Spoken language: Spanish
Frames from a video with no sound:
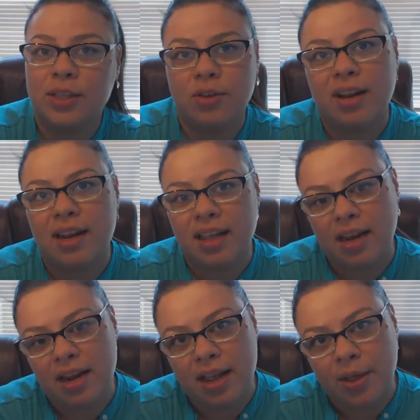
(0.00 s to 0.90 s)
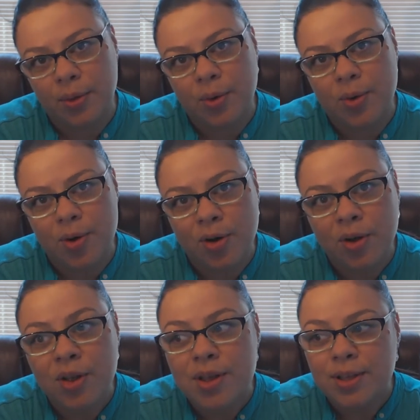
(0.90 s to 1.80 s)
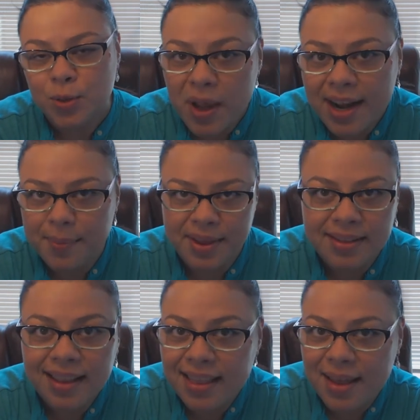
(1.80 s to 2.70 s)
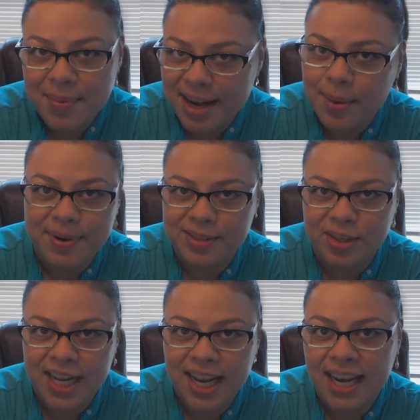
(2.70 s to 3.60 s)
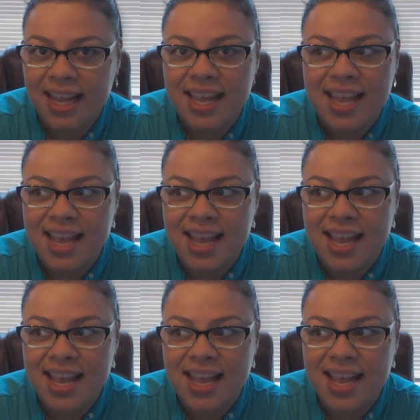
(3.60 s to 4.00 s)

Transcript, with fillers: dólares generados con su herramienta de marca personal.